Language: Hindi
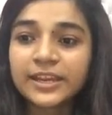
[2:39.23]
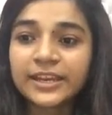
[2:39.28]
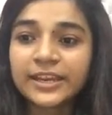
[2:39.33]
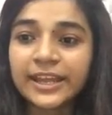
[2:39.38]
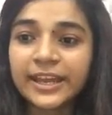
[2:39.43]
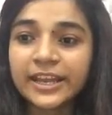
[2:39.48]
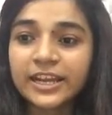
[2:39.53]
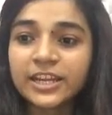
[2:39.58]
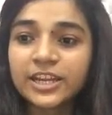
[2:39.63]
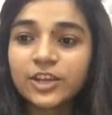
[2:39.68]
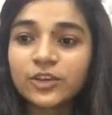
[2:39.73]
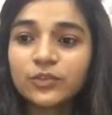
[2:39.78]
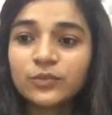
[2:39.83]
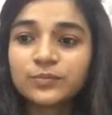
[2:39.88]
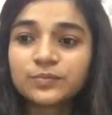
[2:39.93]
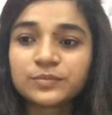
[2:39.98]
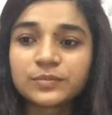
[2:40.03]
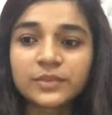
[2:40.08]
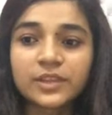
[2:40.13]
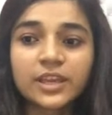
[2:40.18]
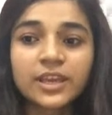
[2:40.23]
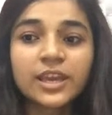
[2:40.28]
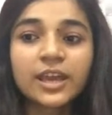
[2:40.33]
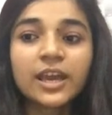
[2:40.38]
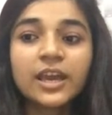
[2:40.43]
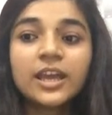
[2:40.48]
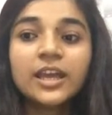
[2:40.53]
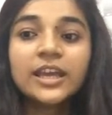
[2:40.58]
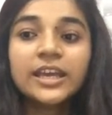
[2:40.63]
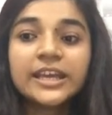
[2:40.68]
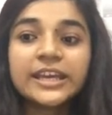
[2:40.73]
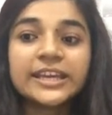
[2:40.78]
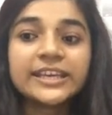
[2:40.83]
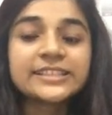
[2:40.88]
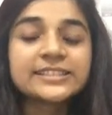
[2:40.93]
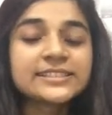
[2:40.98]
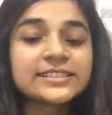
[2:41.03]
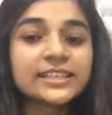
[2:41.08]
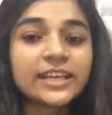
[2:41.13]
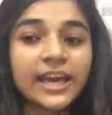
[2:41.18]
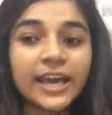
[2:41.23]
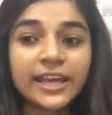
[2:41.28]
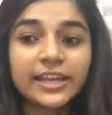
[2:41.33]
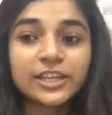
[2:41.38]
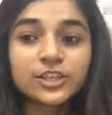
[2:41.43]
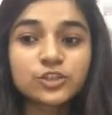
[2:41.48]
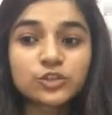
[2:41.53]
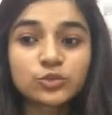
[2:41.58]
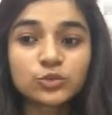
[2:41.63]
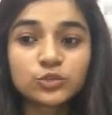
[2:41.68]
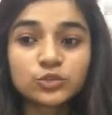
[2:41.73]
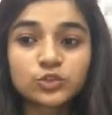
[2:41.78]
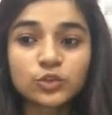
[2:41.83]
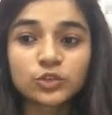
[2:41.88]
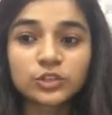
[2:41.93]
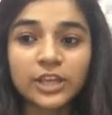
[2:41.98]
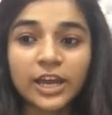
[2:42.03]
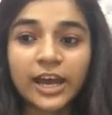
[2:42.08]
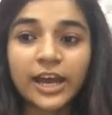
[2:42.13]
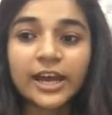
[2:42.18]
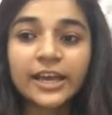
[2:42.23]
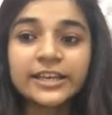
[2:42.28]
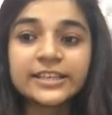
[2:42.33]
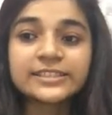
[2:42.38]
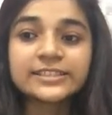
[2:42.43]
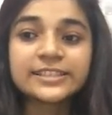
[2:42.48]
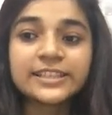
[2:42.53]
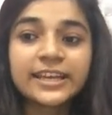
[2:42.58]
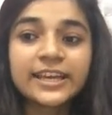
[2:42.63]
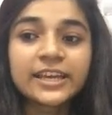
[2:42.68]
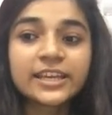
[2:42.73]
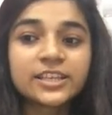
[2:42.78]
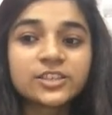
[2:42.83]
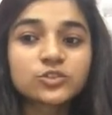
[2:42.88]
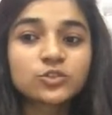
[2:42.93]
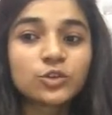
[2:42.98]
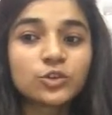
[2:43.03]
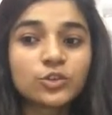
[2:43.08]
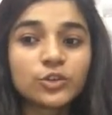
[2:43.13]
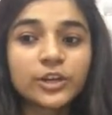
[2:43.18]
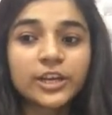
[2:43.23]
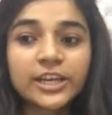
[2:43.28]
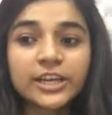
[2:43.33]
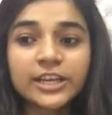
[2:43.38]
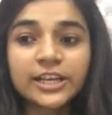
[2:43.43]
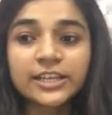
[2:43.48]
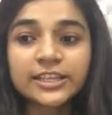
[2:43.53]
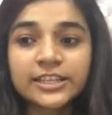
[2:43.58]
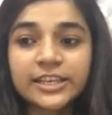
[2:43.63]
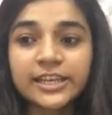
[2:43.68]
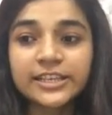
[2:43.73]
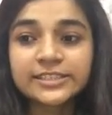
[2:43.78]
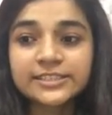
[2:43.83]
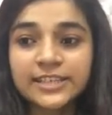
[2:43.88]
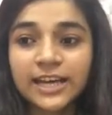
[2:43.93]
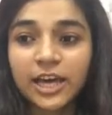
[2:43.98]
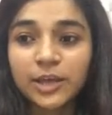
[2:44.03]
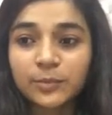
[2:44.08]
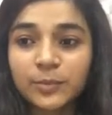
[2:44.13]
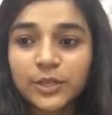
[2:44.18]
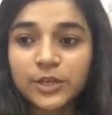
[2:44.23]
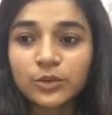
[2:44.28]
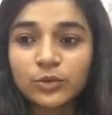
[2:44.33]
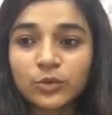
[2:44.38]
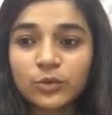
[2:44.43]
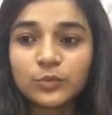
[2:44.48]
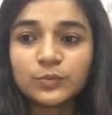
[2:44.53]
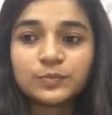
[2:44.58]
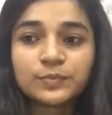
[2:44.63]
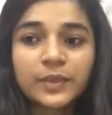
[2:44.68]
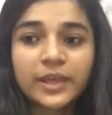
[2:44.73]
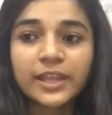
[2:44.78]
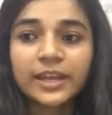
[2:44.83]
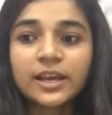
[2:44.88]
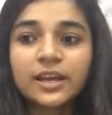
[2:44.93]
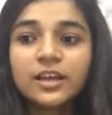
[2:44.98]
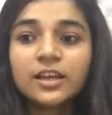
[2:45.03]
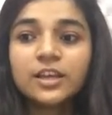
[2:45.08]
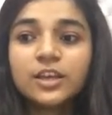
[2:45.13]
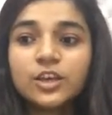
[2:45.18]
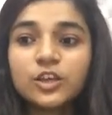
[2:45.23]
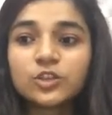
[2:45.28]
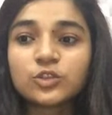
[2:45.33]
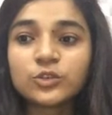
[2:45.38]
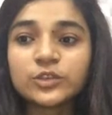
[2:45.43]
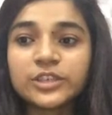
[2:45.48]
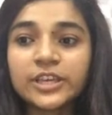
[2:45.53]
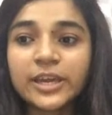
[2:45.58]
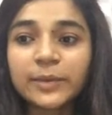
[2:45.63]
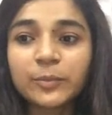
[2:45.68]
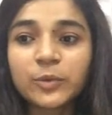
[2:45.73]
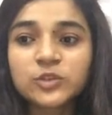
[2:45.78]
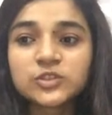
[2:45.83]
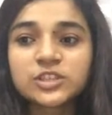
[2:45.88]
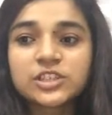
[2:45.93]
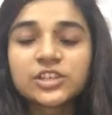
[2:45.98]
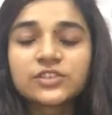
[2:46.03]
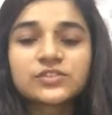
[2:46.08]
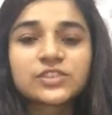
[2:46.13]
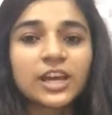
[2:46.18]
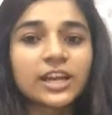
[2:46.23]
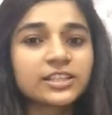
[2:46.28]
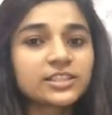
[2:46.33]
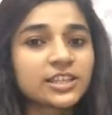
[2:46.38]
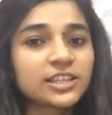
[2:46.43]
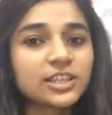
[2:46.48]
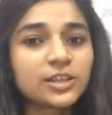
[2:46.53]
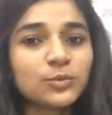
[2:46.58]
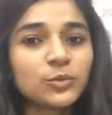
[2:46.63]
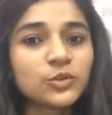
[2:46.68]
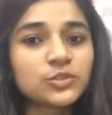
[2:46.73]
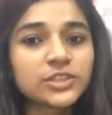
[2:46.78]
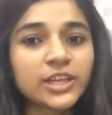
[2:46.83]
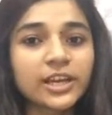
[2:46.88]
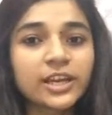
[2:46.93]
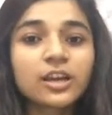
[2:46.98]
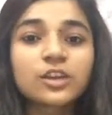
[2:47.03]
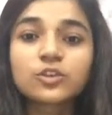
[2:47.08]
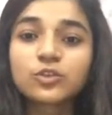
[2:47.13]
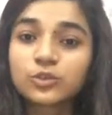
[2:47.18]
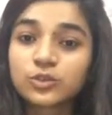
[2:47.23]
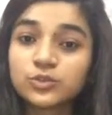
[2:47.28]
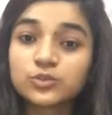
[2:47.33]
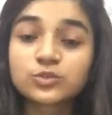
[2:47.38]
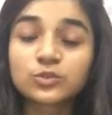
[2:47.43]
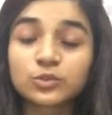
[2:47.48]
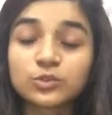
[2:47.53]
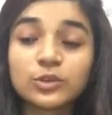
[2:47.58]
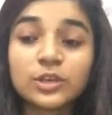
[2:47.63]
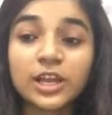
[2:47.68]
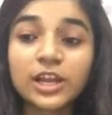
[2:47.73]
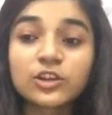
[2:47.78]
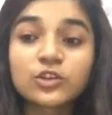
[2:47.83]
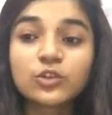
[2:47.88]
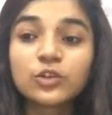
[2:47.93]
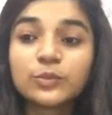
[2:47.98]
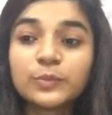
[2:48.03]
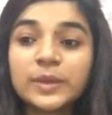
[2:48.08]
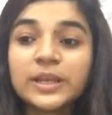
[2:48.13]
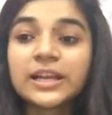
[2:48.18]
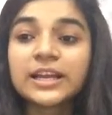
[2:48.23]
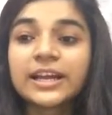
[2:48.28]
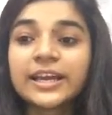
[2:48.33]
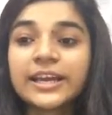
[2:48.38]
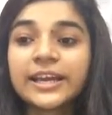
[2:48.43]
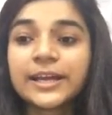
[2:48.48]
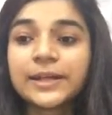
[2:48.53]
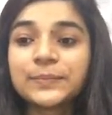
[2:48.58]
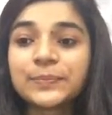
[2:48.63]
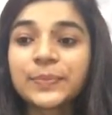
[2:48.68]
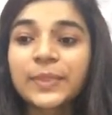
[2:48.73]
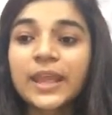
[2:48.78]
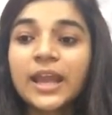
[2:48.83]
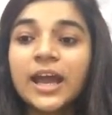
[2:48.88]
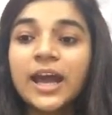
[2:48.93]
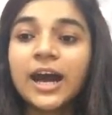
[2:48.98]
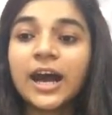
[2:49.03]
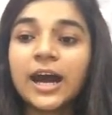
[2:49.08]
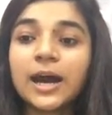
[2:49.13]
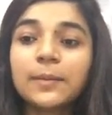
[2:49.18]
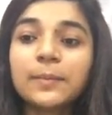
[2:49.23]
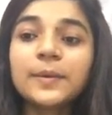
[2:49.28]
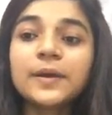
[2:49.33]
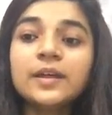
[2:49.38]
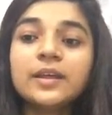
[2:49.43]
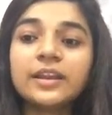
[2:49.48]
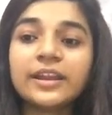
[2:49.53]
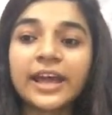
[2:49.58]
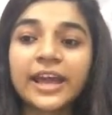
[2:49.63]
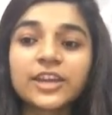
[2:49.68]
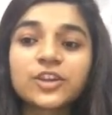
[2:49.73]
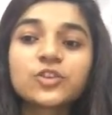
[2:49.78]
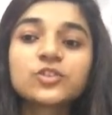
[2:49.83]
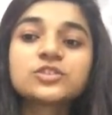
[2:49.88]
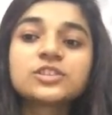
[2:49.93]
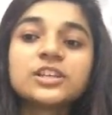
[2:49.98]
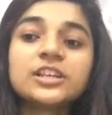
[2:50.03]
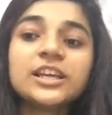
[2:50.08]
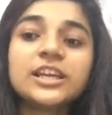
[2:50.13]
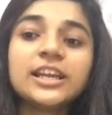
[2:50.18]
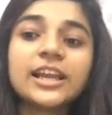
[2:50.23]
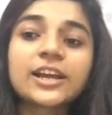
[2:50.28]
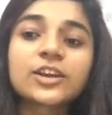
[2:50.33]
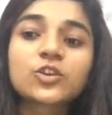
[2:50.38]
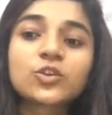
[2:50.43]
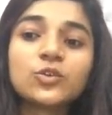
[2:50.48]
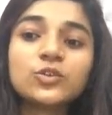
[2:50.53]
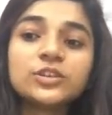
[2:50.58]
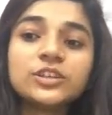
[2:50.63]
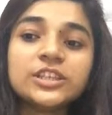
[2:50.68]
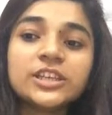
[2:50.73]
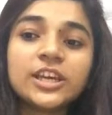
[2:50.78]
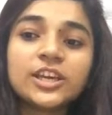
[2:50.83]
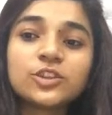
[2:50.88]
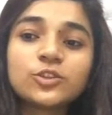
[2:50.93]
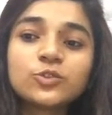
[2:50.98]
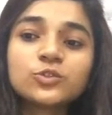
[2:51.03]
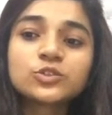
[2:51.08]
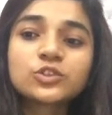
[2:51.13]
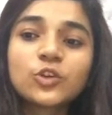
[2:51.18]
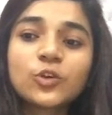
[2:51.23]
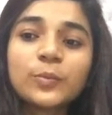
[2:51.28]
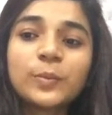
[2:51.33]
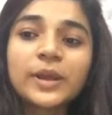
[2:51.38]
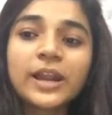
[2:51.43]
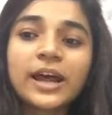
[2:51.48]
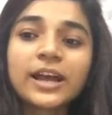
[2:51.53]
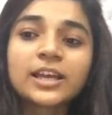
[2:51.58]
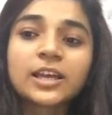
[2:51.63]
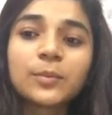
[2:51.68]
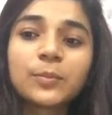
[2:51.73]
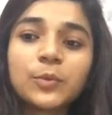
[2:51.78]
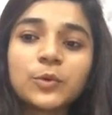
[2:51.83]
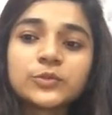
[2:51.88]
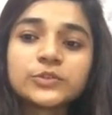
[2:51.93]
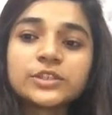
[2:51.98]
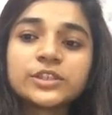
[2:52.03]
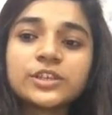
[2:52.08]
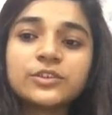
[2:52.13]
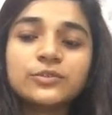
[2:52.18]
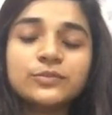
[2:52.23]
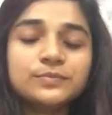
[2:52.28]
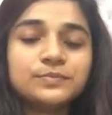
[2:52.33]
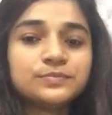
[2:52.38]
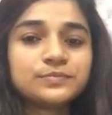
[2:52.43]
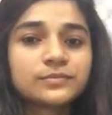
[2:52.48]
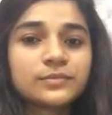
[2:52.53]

नेगेटिव ठीक है इस एन जो था इसने किसको डोनेट कर दिया इस कार्बन को है ना तो ये पॉजिटिव चार्ज खत्म हो जाएगा क्योंकि उसको तो इलेक्ट्रॉन मिल गए हैं अब नाइट्रोजन ने इलेक्ट्रॉन दिए तो उसके ऊपर आ गया पॉजिटिव